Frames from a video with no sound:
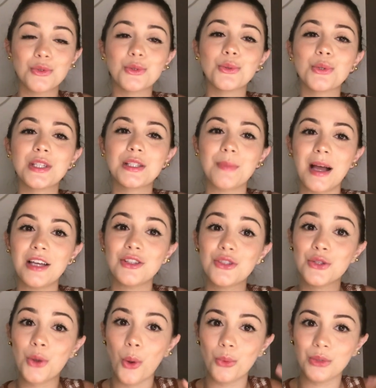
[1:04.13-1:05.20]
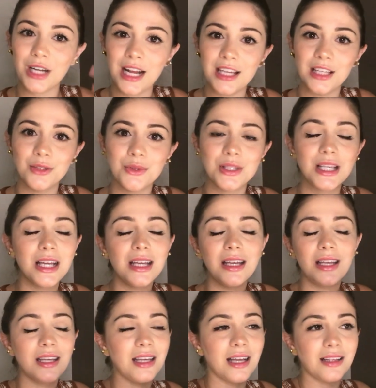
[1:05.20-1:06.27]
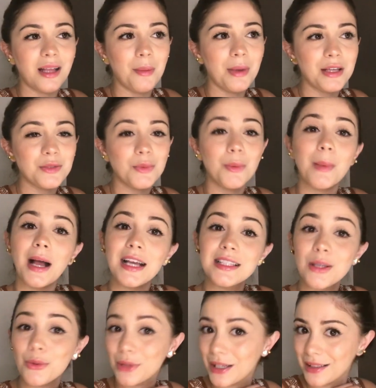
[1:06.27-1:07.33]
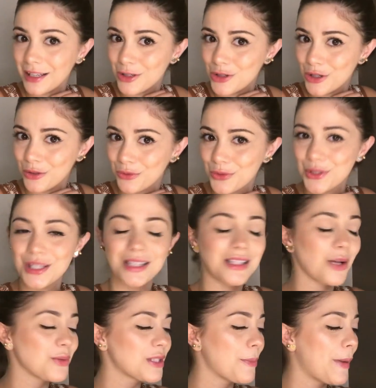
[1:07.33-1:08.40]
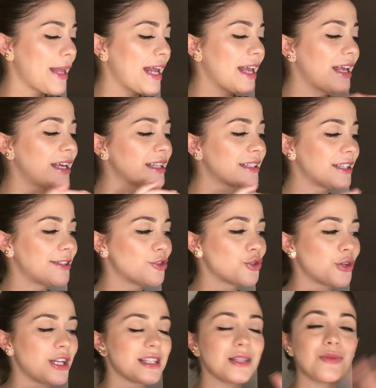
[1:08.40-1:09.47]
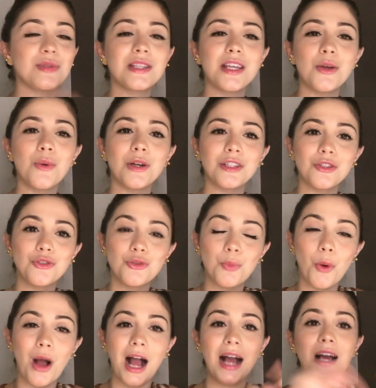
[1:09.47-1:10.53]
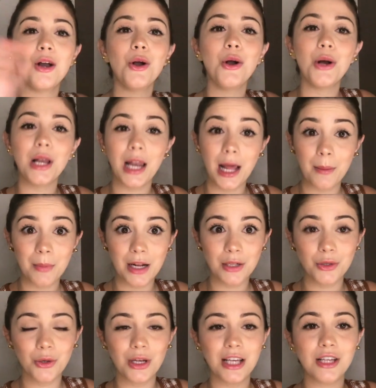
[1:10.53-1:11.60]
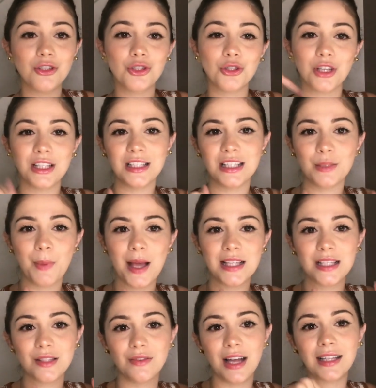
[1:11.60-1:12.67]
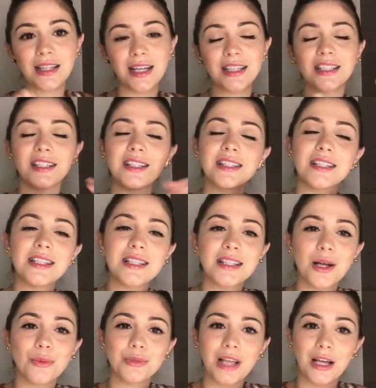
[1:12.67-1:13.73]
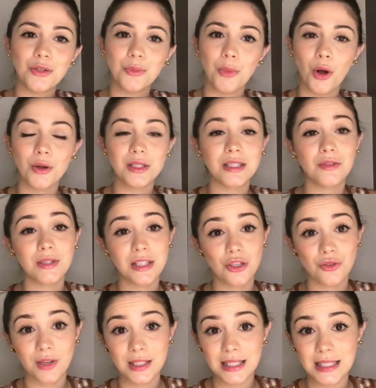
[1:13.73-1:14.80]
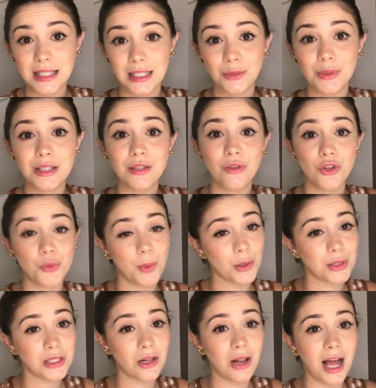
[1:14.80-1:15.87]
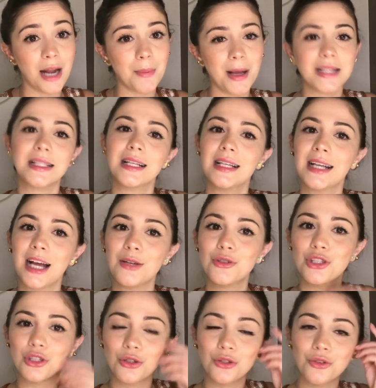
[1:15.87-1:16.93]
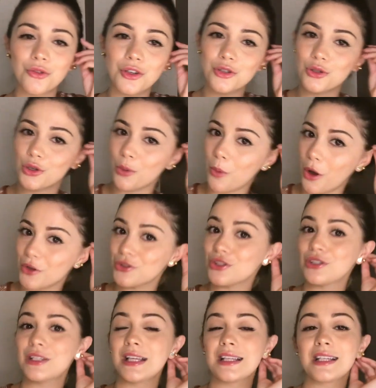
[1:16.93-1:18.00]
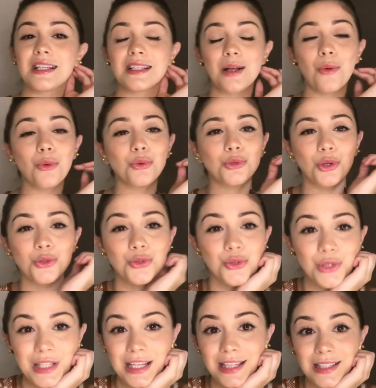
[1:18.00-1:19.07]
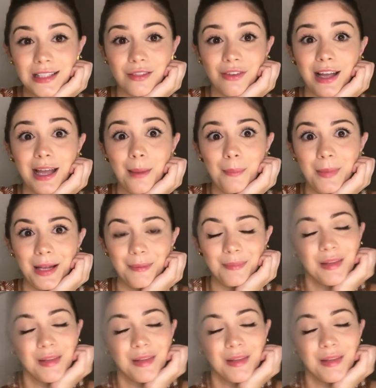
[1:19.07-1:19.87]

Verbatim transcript: uns looks mais descontraídos e até mesmo mais alternativos. Então separei tanto de coraçãozinho quanto de tipo, ah, Lembrando que o link de todas as peças vai estar tá aqui na descrição, tá? No box, se você estiver acessando esse vídeo pelo celular, basta clicar no título do vídeo que o box de descrição com todos os links vai abrir.